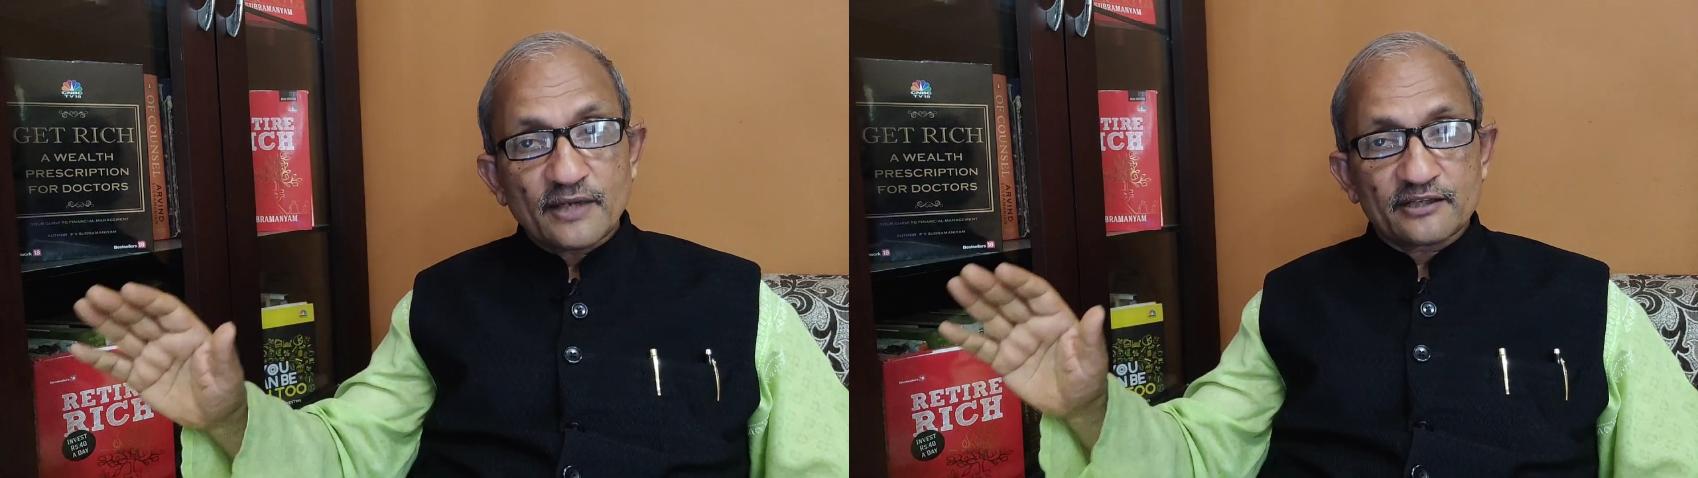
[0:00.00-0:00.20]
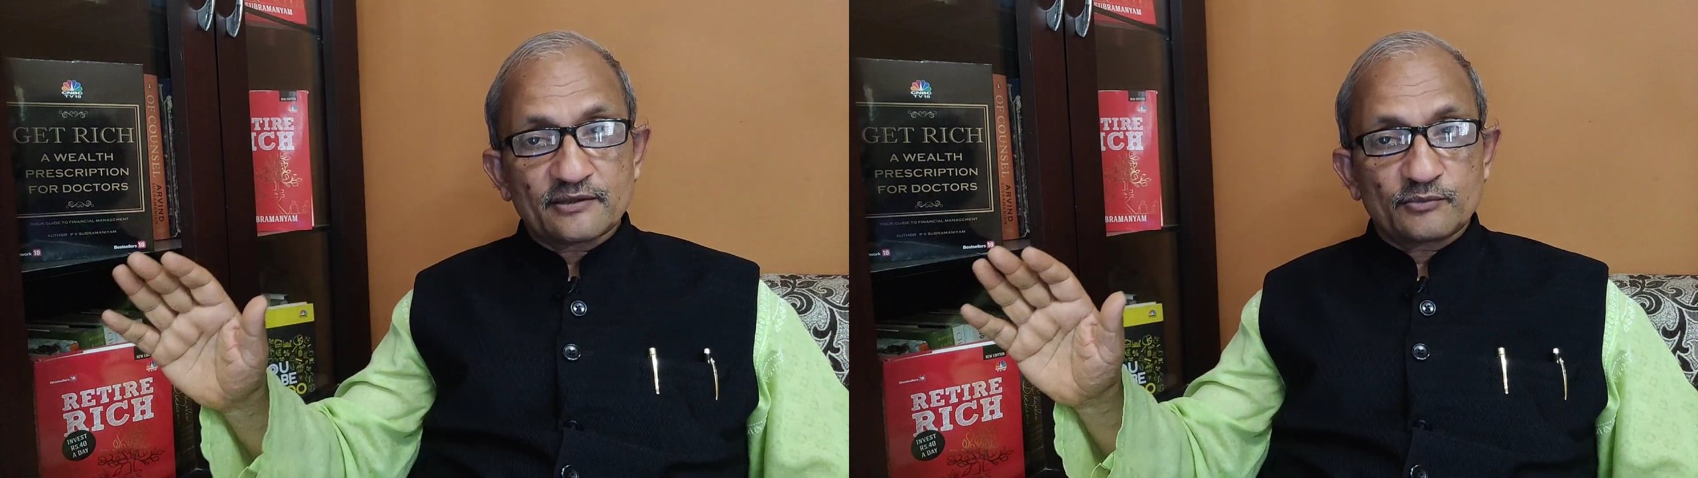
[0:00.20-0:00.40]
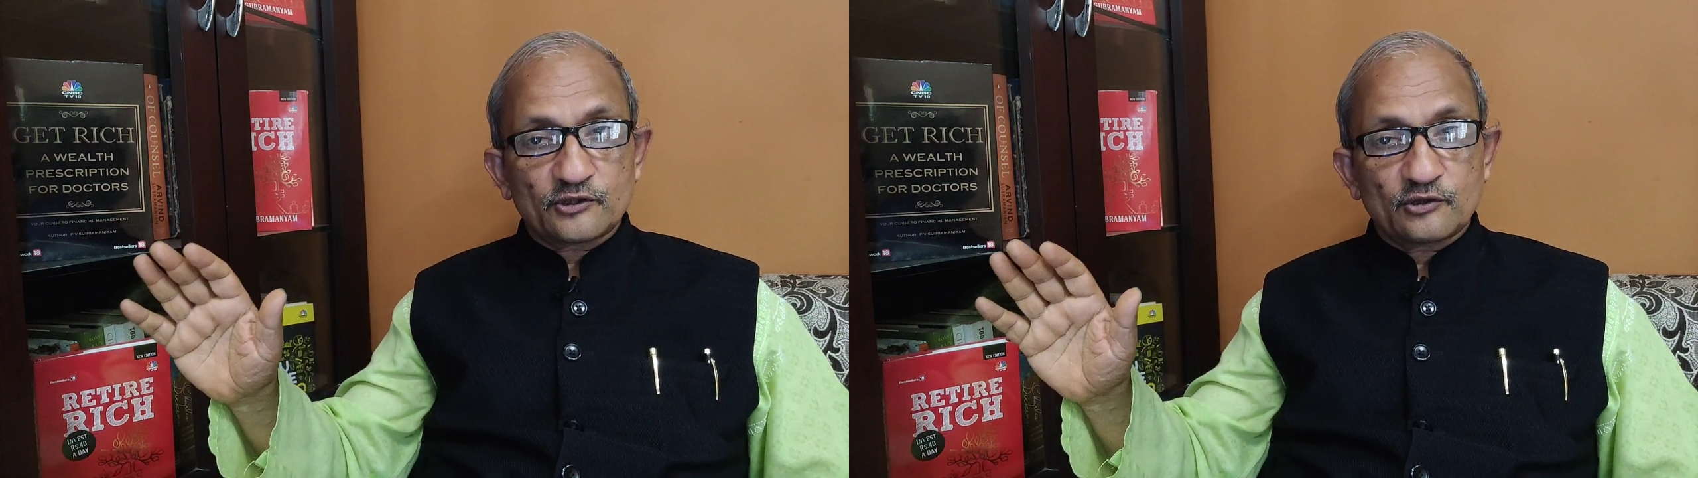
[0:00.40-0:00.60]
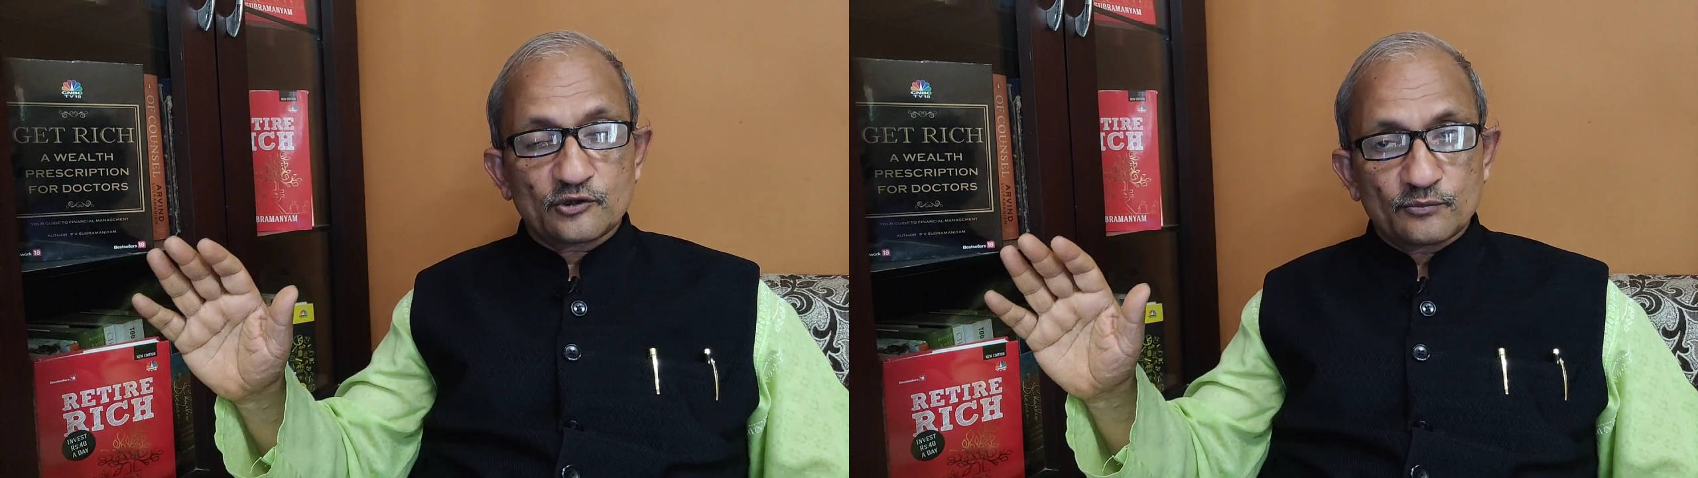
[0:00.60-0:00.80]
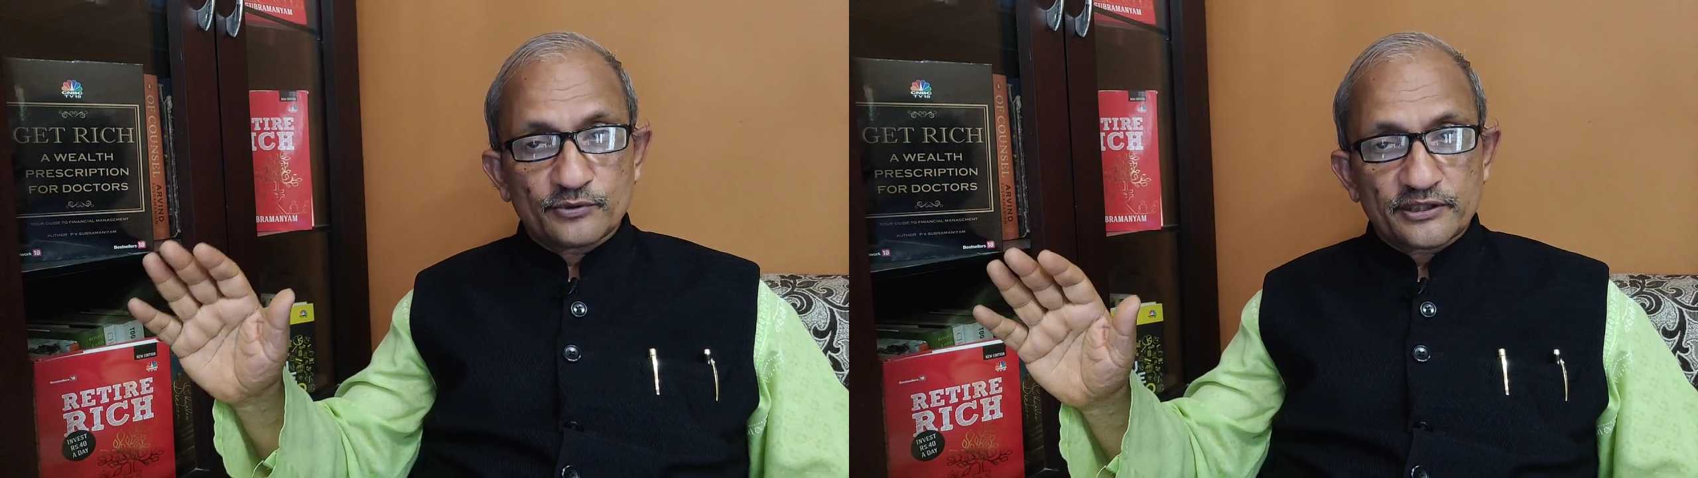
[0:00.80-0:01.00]
बैंक
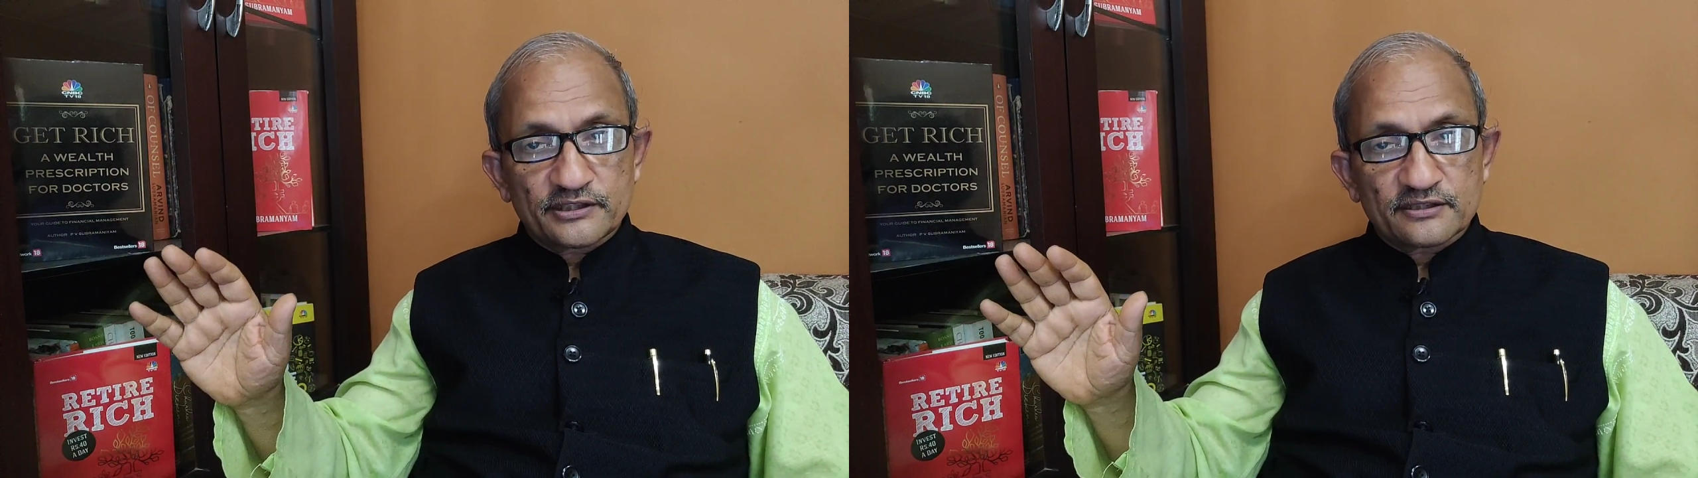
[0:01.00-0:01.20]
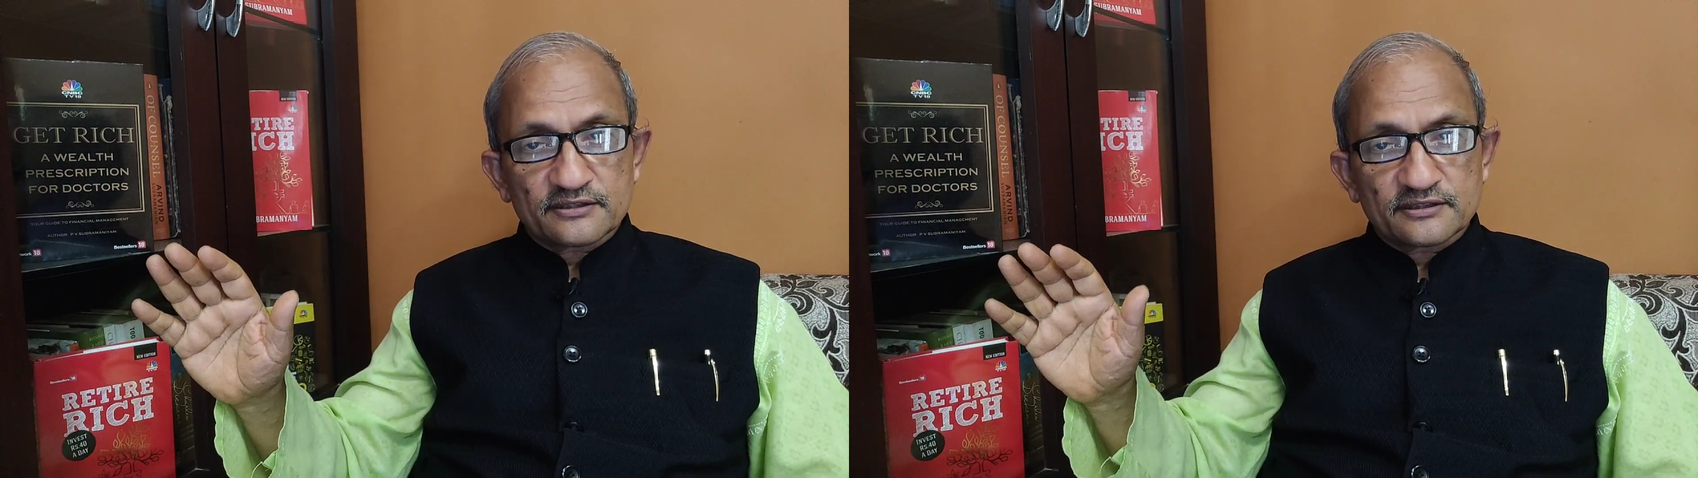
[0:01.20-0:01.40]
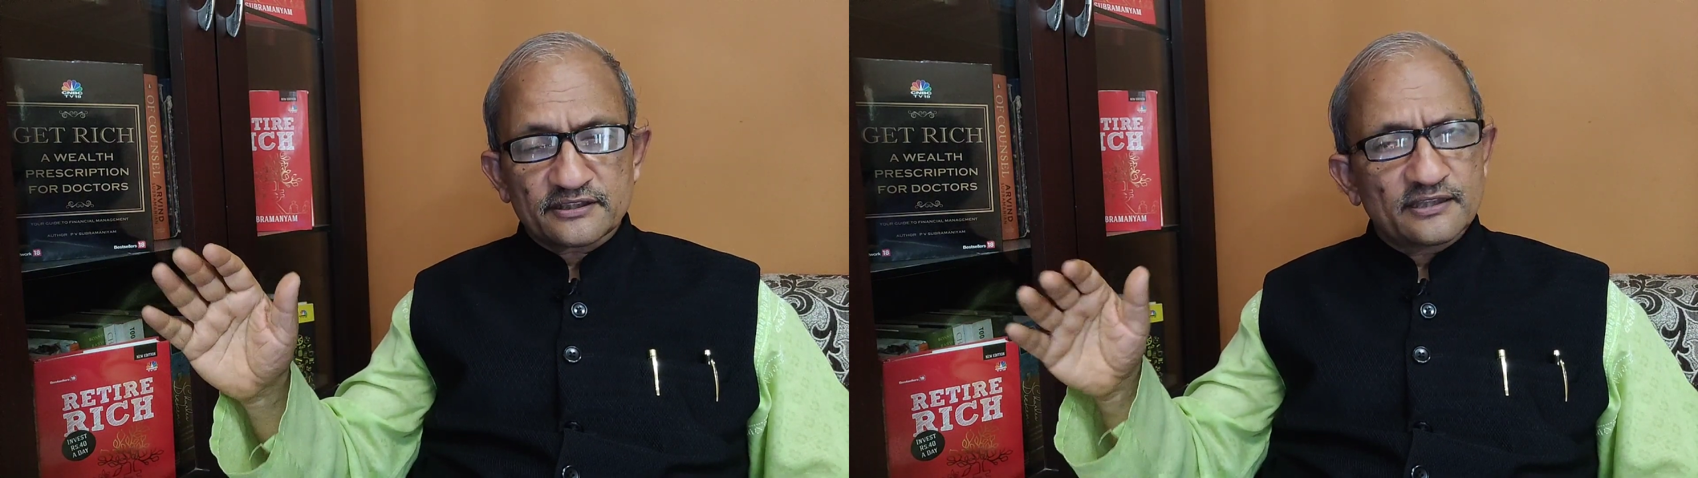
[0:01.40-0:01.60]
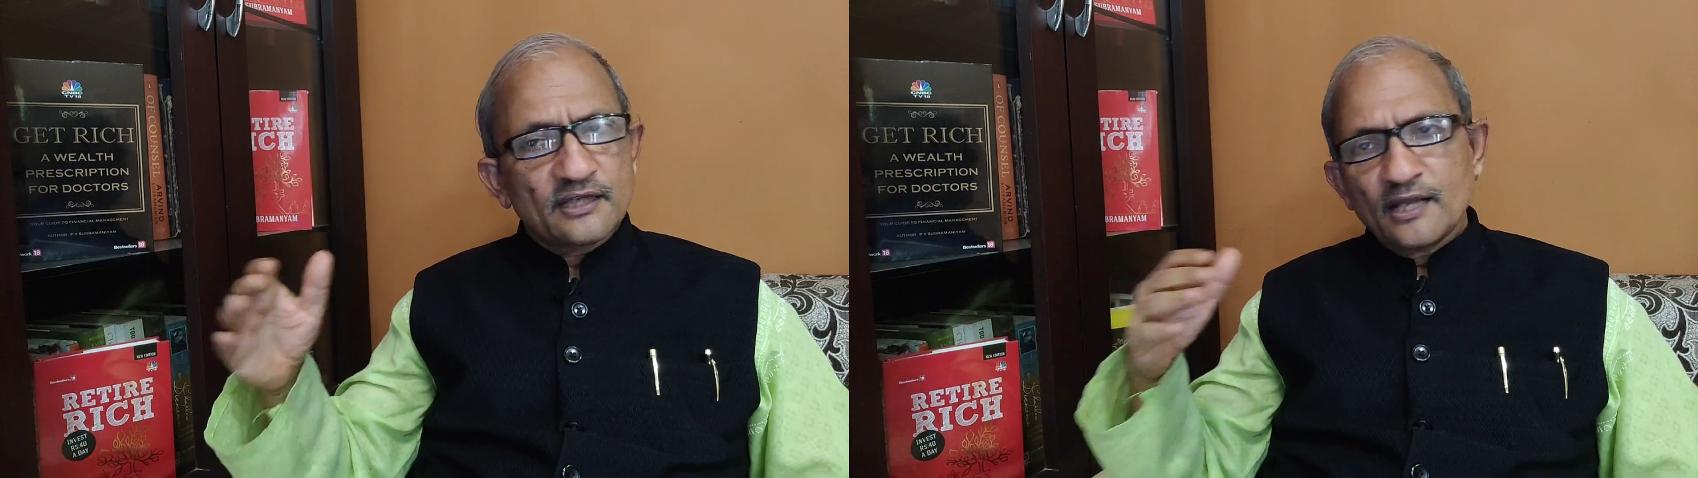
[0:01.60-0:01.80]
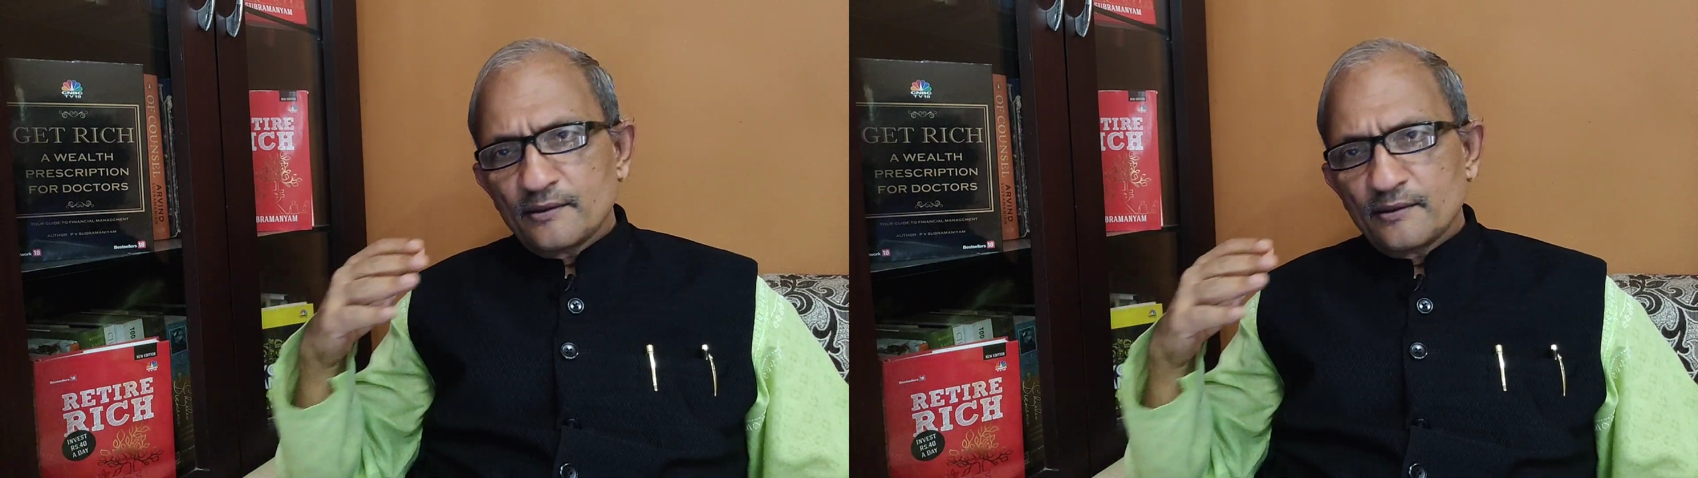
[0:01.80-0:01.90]
अकाउंट ऑपरेट कर सकते हैं